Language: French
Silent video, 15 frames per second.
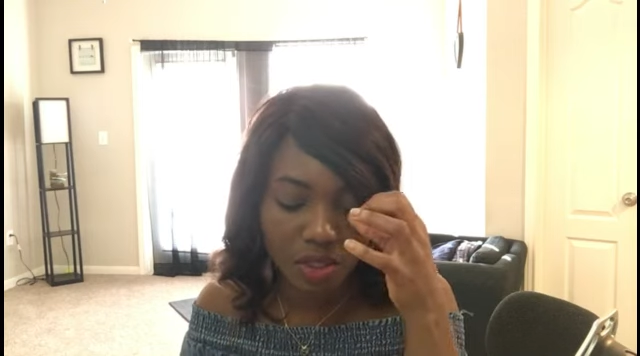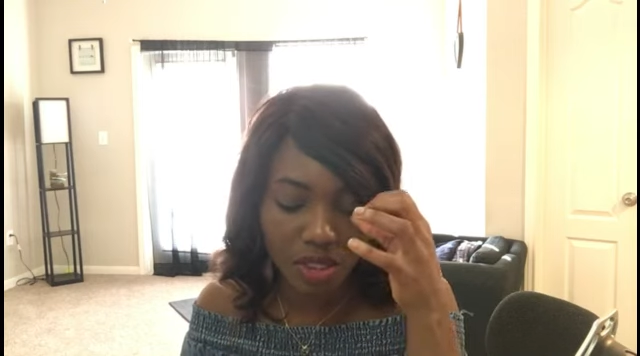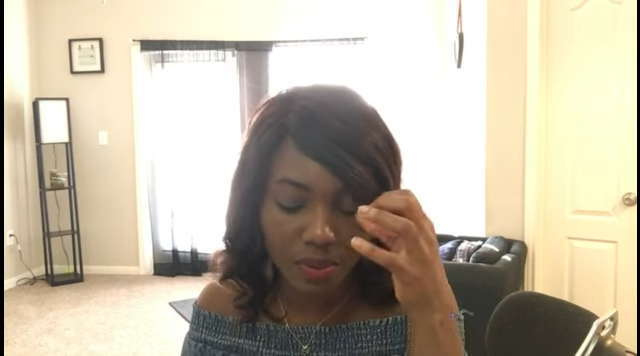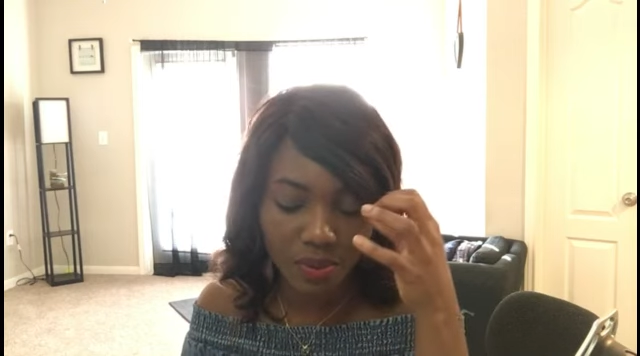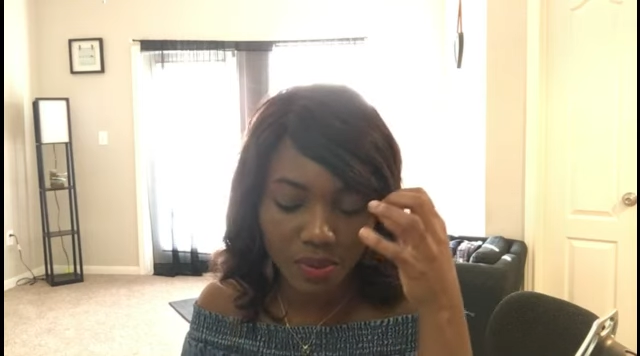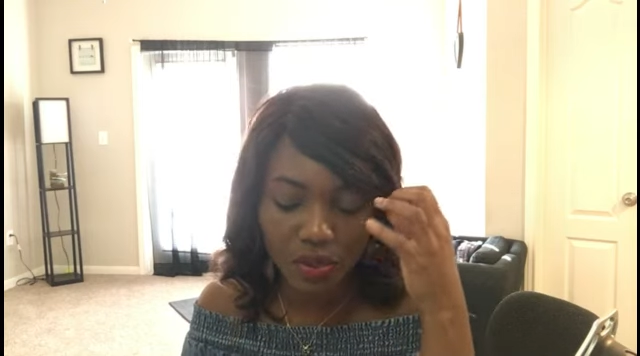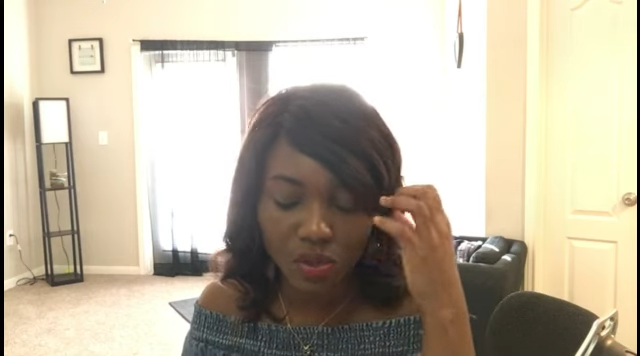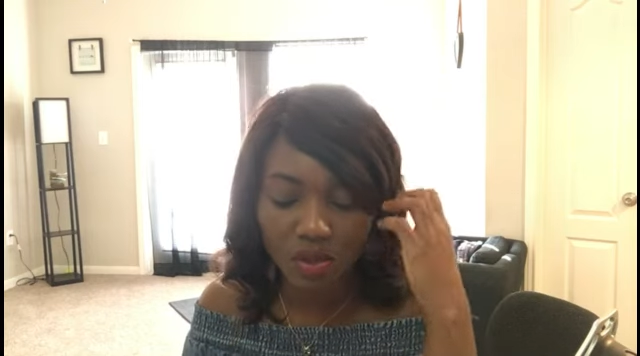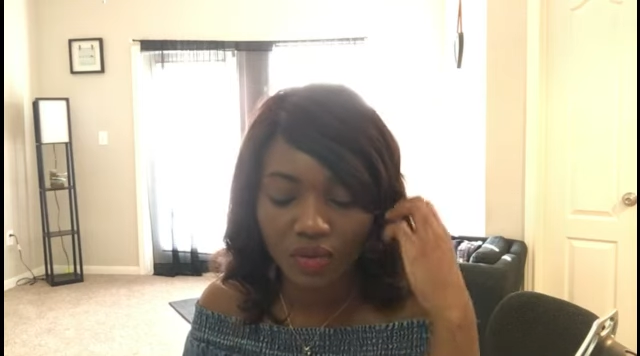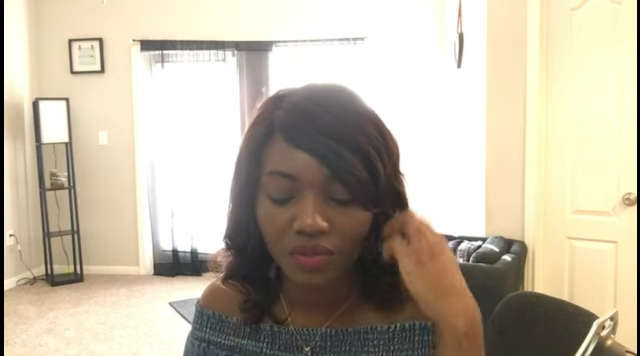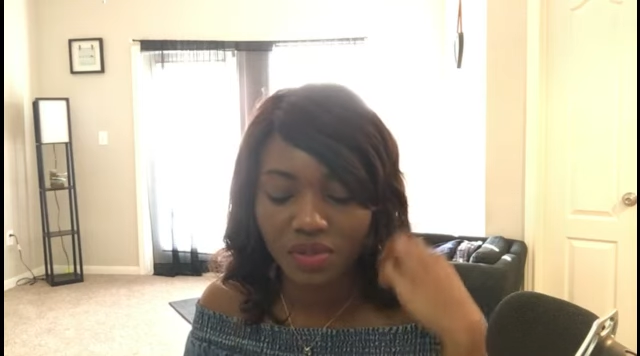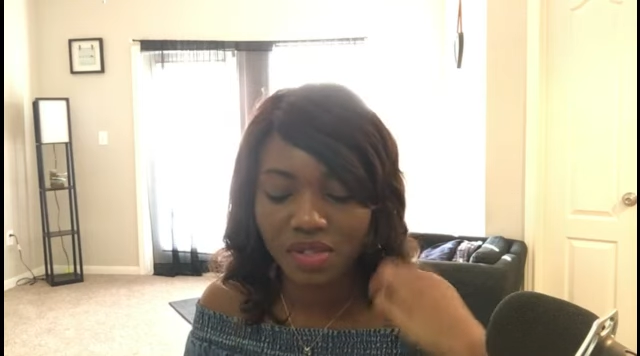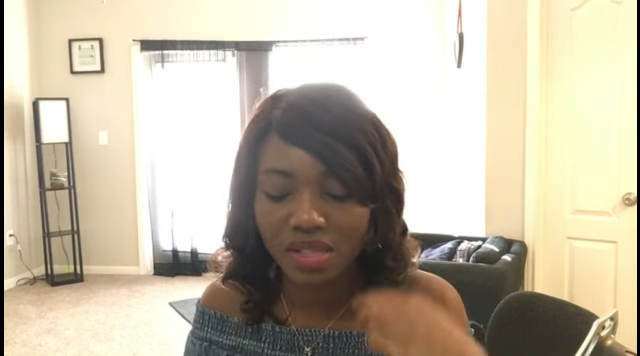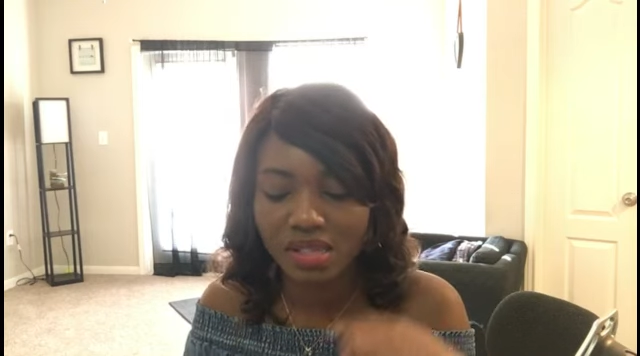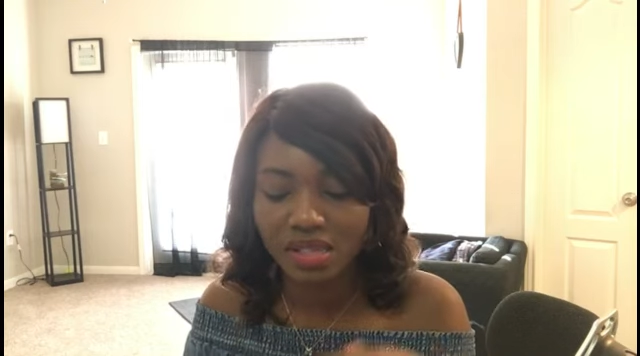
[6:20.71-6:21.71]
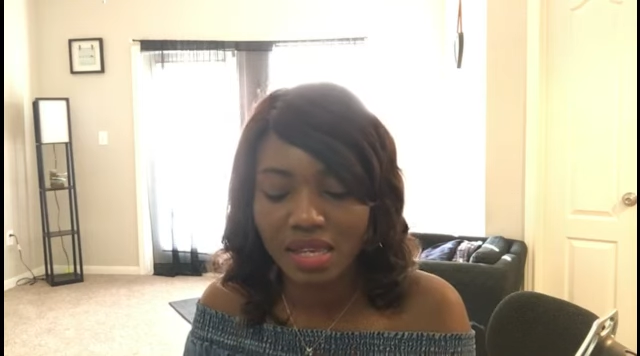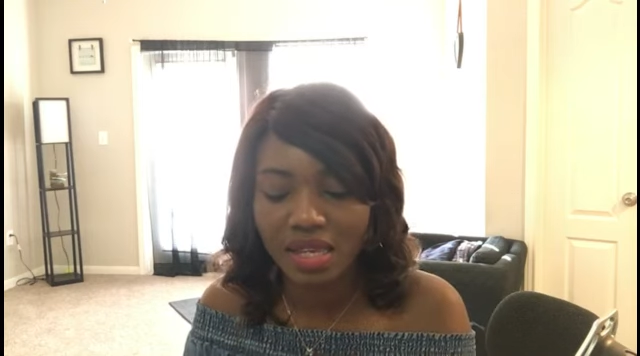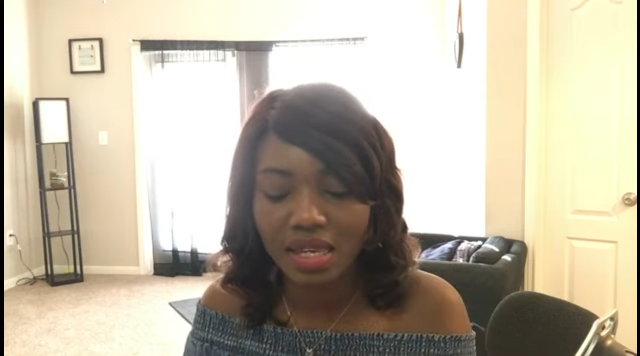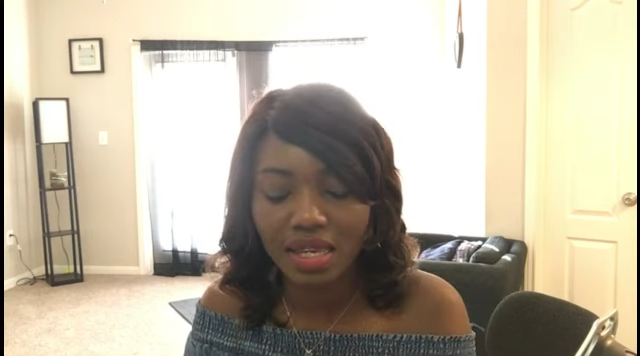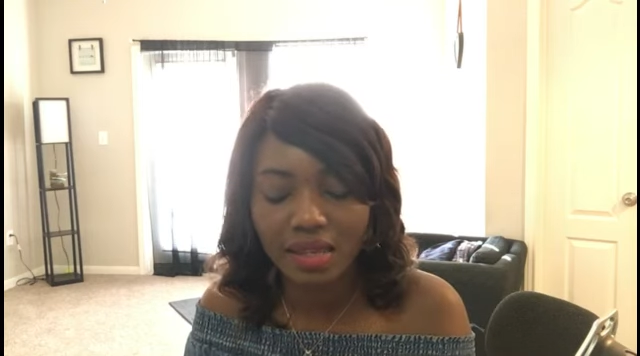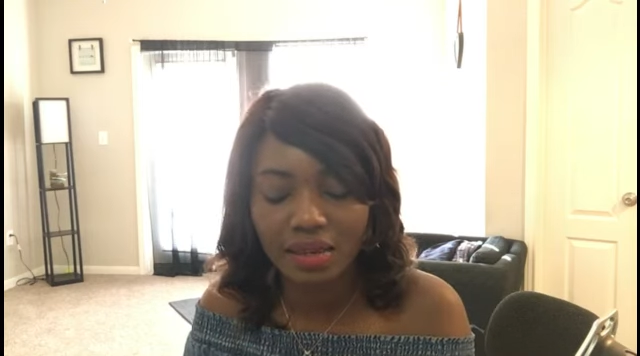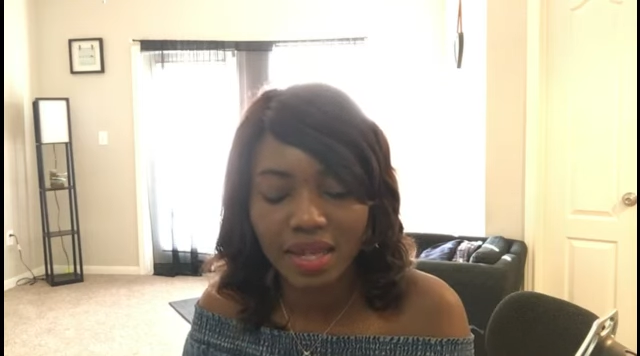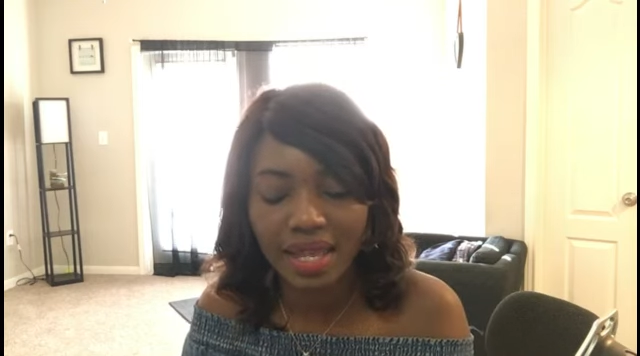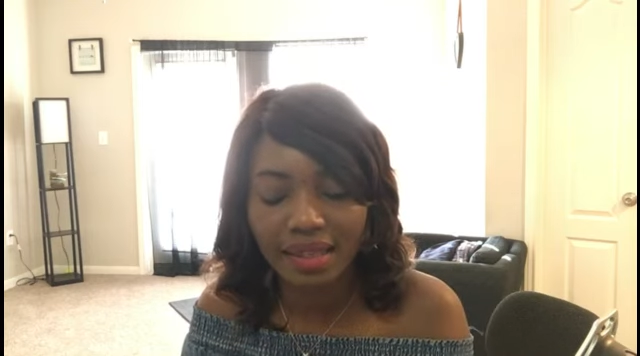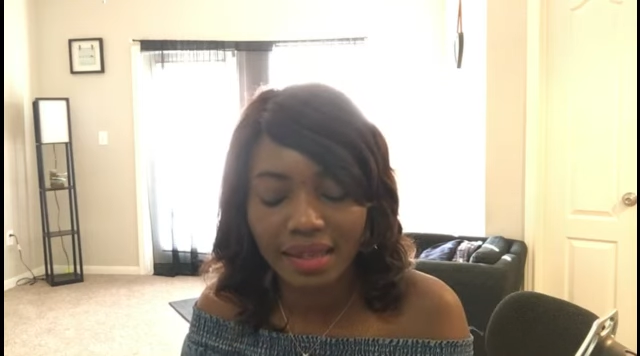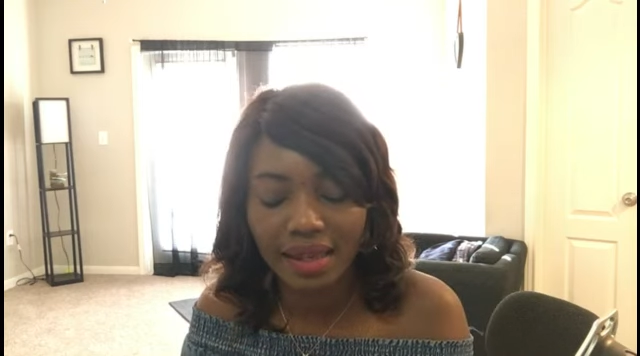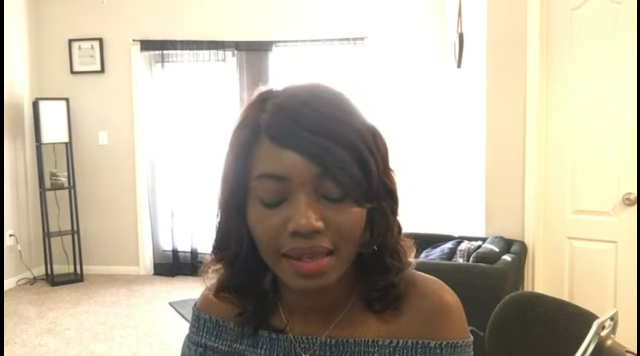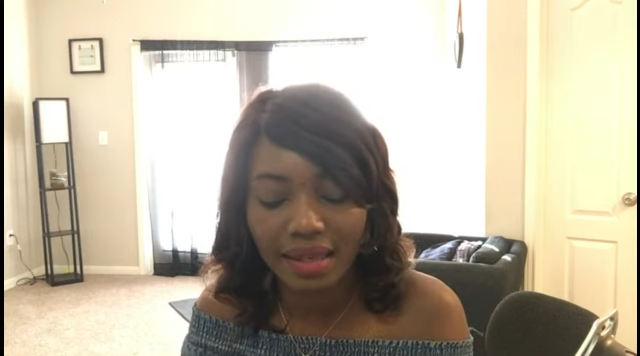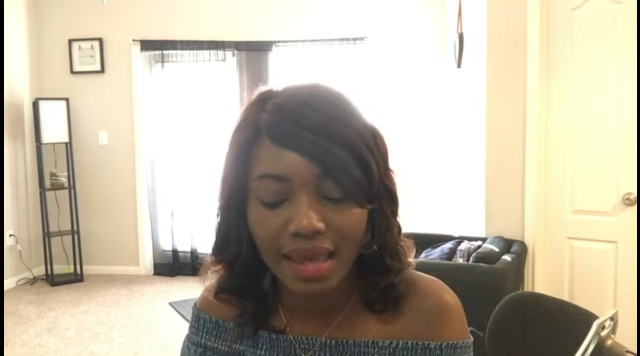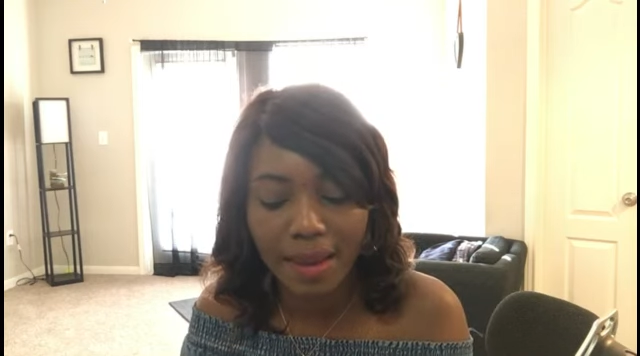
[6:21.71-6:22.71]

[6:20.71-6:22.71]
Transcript: j'ai l'impression que vous essayez d'être